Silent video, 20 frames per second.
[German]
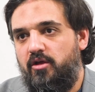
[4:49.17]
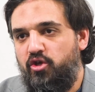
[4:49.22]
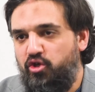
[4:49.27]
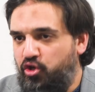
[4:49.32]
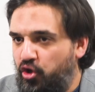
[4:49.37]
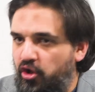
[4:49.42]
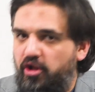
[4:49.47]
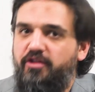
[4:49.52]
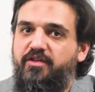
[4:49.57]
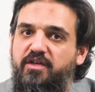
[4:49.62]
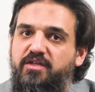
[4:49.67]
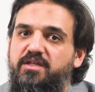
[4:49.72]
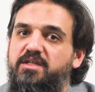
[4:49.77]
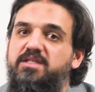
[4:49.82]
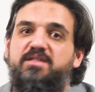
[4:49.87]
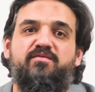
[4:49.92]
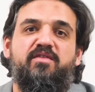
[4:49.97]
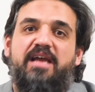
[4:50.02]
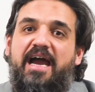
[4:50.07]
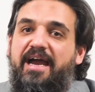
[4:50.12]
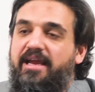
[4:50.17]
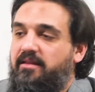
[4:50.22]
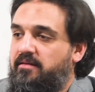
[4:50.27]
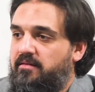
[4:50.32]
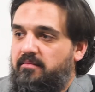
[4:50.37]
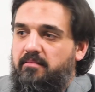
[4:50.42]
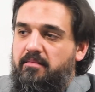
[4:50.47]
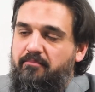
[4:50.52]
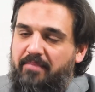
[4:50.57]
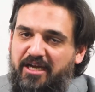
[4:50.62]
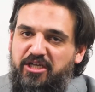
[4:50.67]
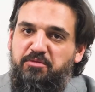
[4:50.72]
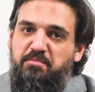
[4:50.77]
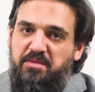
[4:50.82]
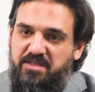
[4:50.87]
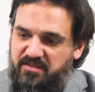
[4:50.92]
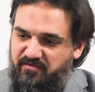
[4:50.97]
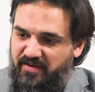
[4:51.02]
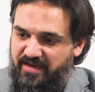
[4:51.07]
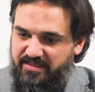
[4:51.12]
gültig ist wie ein
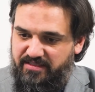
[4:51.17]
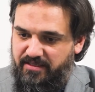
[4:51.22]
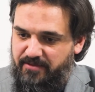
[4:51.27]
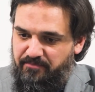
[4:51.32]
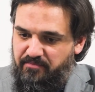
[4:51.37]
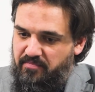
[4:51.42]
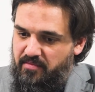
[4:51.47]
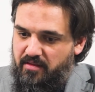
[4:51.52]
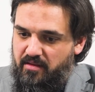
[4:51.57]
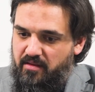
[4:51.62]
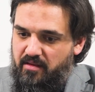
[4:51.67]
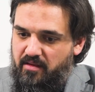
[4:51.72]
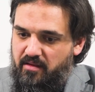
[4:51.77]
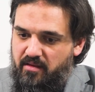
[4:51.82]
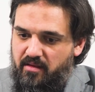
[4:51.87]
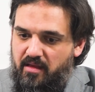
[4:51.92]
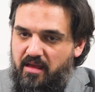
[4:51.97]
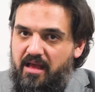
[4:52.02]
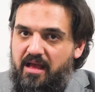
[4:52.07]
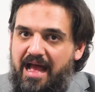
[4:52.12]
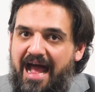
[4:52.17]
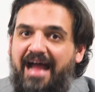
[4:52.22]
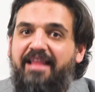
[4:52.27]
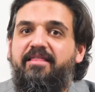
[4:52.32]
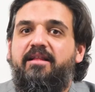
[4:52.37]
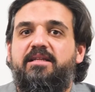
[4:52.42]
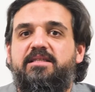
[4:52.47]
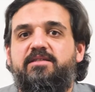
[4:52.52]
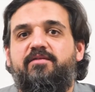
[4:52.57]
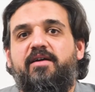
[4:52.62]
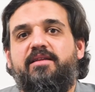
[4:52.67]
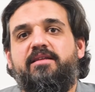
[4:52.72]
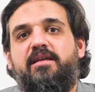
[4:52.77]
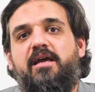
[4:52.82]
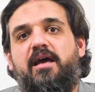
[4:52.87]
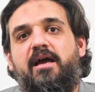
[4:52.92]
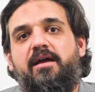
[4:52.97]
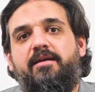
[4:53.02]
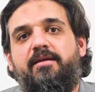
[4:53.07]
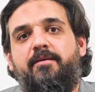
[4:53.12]
beispielsweise
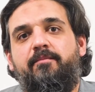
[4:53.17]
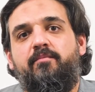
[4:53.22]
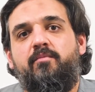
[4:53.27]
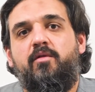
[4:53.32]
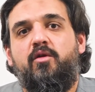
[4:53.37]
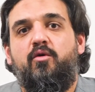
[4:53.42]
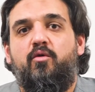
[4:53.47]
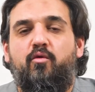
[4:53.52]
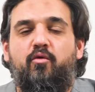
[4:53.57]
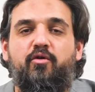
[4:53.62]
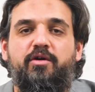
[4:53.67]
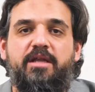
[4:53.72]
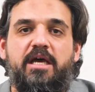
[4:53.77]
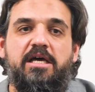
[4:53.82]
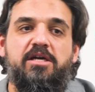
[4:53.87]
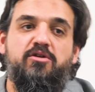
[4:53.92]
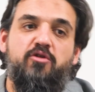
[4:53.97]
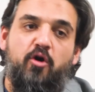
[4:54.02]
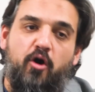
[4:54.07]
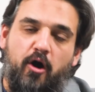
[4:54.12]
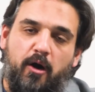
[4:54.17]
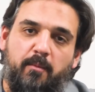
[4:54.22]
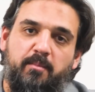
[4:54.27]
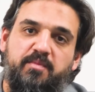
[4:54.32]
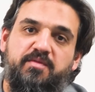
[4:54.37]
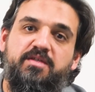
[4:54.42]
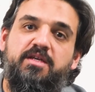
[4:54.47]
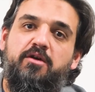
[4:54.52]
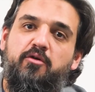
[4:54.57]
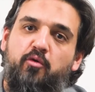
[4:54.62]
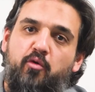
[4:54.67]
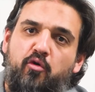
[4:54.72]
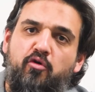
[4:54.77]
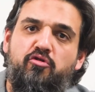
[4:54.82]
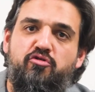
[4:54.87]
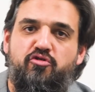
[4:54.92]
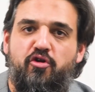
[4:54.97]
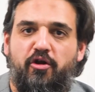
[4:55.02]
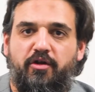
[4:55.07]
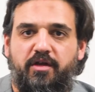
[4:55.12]
Handelsvertrag oder ob sie
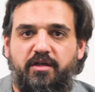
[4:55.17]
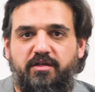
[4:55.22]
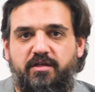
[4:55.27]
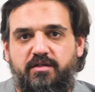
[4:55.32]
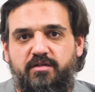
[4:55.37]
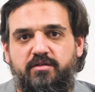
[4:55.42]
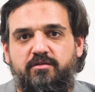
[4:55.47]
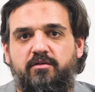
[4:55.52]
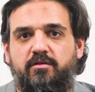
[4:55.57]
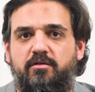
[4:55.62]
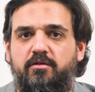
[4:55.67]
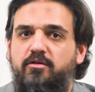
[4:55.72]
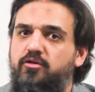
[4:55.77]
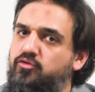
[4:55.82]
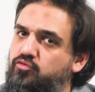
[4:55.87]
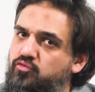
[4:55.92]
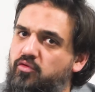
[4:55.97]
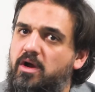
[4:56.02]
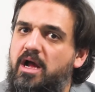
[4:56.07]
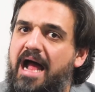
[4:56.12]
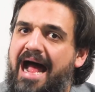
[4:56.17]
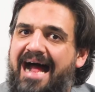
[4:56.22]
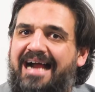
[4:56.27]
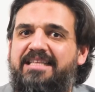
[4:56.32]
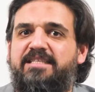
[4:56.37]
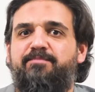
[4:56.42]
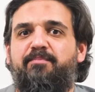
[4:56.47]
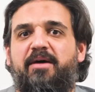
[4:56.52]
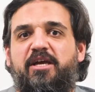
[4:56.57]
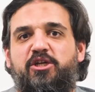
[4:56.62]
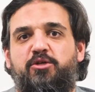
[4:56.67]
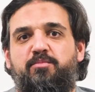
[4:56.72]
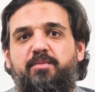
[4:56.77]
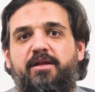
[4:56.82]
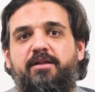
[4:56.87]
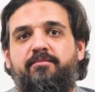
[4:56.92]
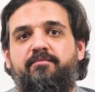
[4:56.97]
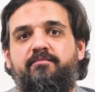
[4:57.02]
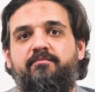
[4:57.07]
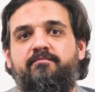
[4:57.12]
ungültig ist. Nur als Beispiel.
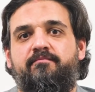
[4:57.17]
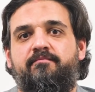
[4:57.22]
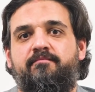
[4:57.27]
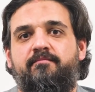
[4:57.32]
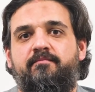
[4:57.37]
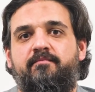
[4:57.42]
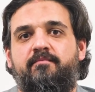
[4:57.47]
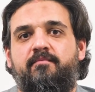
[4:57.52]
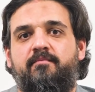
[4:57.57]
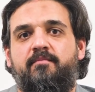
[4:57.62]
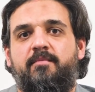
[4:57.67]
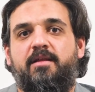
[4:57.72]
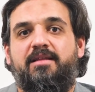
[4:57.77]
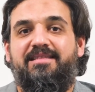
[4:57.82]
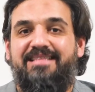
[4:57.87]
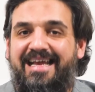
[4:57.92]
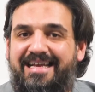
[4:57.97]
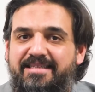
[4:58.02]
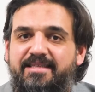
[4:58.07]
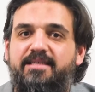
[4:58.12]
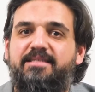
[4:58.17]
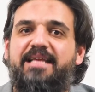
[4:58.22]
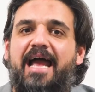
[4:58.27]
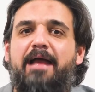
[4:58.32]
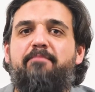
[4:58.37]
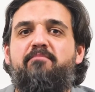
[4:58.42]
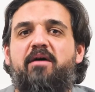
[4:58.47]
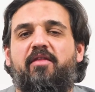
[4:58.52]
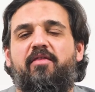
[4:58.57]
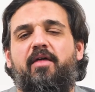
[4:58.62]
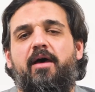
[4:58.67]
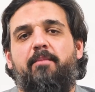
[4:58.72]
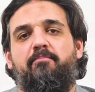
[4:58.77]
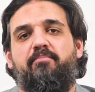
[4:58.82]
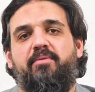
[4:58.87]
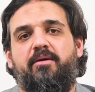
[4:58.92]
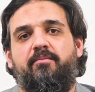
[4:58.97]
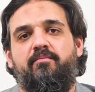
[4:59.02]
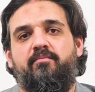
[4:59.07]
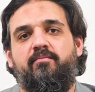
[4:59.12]
Das ist ein
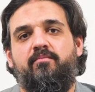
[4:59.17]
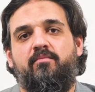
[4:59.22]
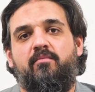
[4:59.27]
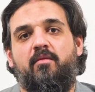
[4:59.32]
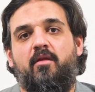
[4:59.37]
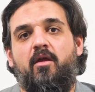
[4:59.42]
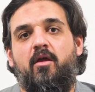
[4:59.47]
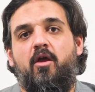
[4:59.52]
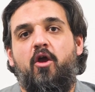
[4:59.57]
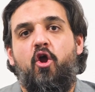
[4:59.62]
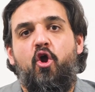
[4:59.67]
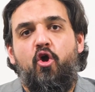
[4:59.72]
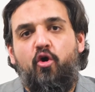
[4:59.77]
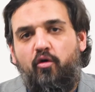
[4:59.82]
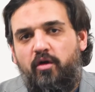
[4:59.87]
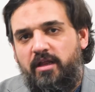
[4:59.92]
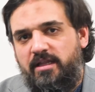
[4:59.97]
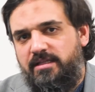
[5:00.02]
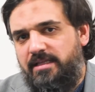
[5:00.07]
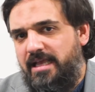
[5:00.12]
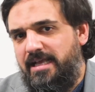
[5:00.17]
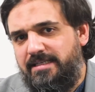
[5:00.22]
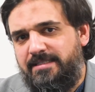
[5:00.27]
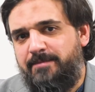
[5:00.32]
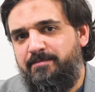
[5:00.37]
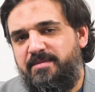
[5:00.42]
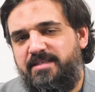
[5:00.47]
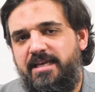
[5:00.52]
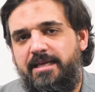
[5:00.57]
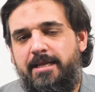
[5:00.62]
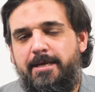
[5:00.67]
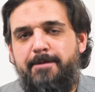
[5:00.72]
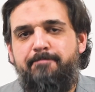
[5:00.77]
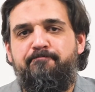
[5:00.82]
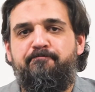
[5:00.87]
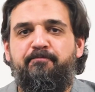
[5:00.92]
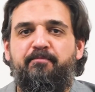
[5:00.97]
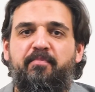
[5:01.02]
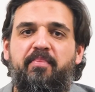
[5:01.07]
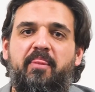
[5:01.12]
Madhab. Und in diesem
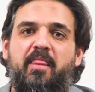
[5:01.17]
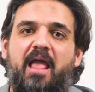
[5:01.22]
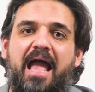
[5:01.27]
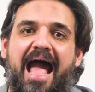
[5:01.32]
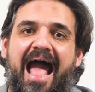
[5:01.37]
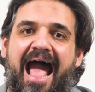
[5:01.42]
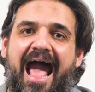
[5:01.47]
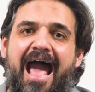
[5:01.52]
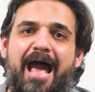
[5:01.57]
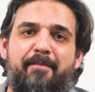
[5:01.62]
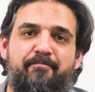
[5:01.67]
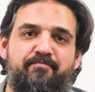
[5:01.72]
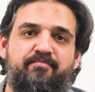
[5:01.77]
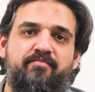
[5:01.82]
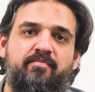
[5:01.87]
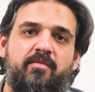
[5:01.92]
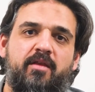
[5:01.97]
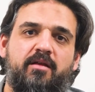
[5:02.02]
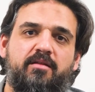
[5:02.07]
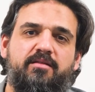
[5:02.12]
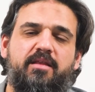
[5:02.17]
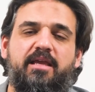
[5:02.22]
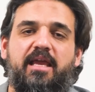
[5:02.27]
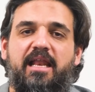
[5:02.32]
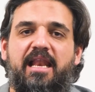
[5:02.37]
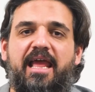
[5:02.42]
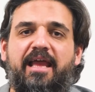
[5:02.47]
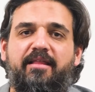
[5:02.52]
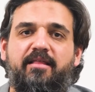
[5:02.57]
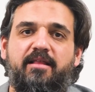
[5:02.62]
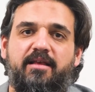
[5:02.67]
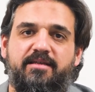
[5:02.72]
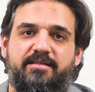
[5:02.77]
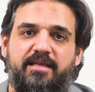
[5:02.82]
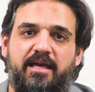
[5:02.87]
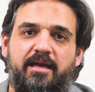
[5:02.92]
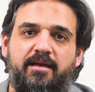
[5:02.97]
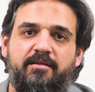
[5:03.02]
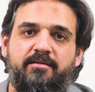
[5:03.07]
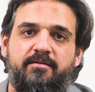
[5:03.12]
Sinne haben die Gelehrten
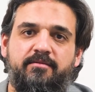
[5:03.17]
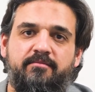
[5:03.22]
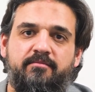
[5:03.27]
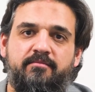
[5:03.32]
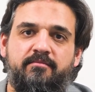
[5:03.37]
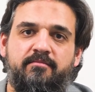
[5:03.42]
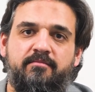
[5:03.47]
gesagt,